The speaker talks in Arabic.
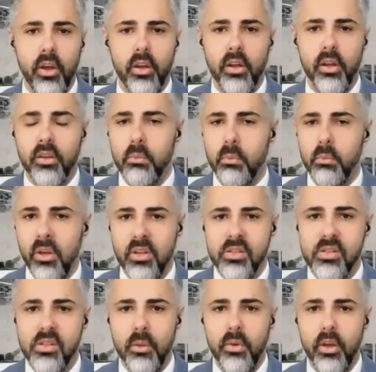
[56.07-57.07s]
للبيانات
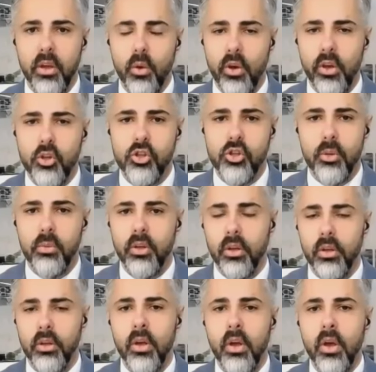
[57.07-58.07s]
بين السلبية
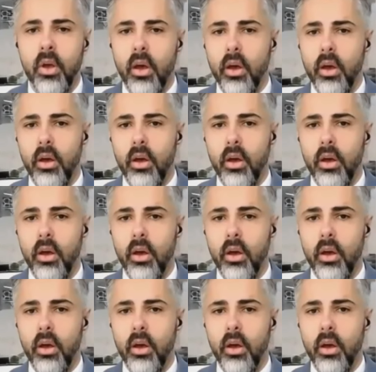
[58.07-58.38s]
وإيجابية